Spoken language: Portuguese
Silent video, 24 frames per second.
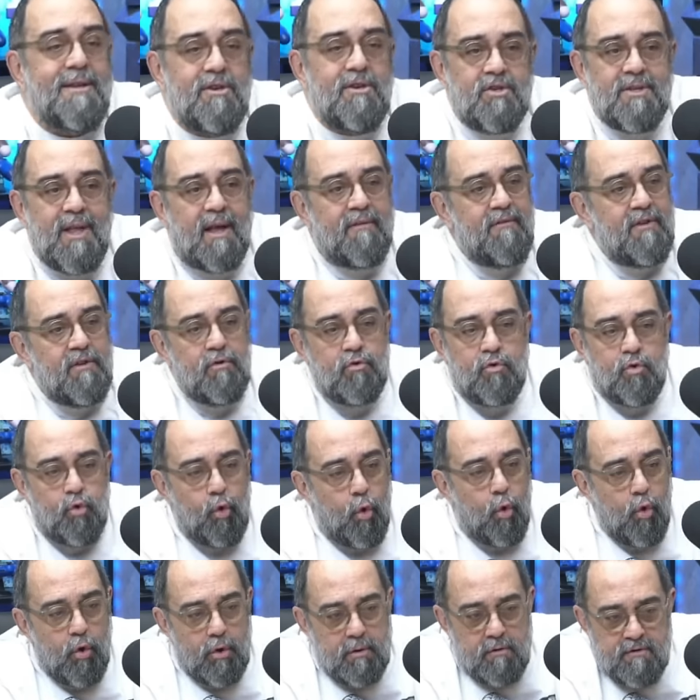Ele estava em
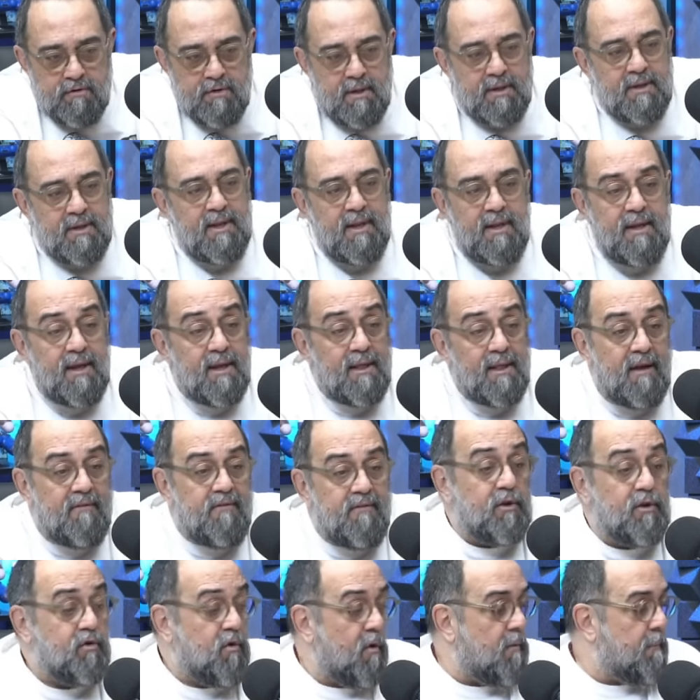todos, ele
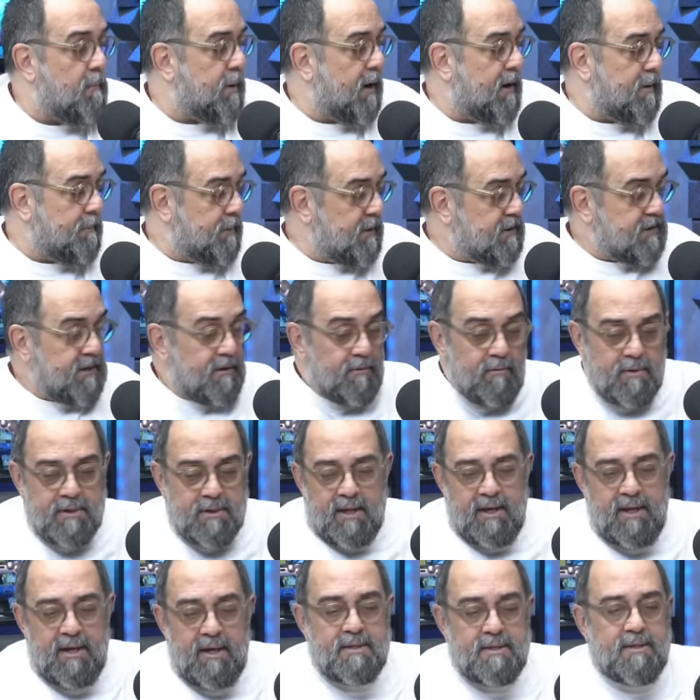ia lá ver, ele comprava, ele
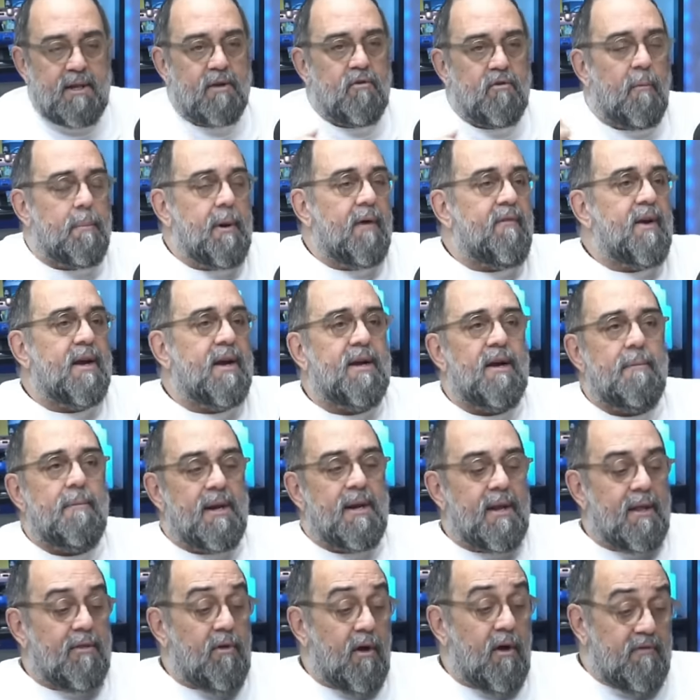parecia uma criança, ele comprava
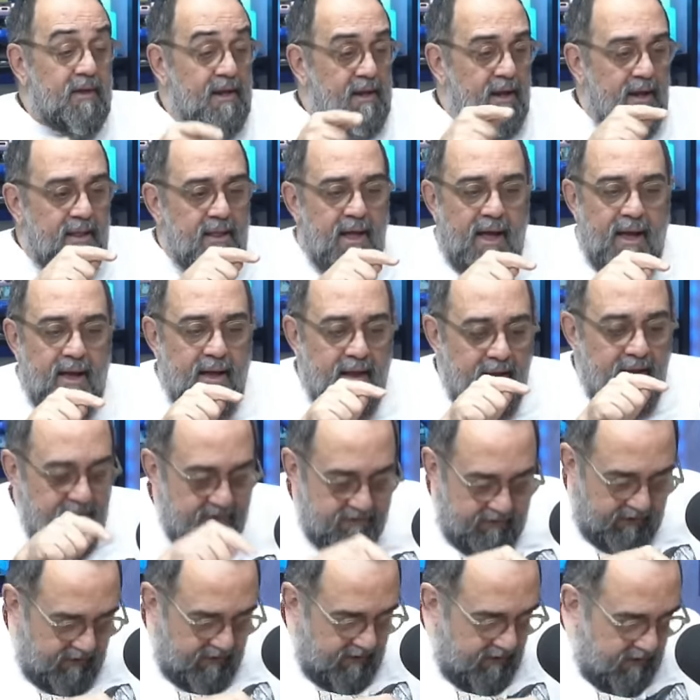câmera nova, ele ia
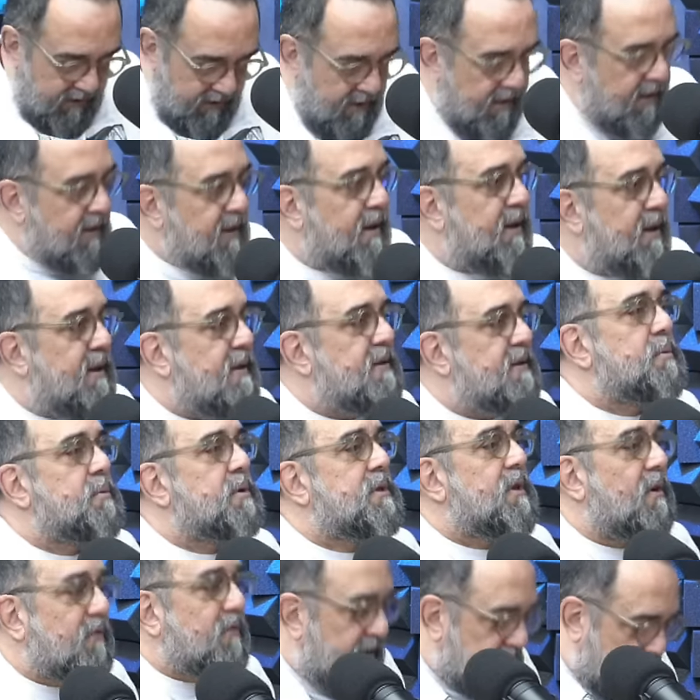lá. É. Ficava, e
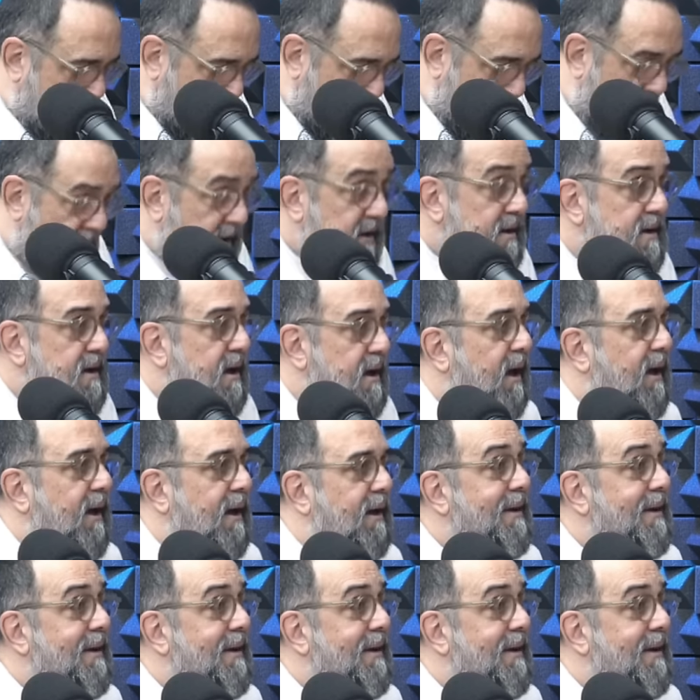esse botão faz o quê?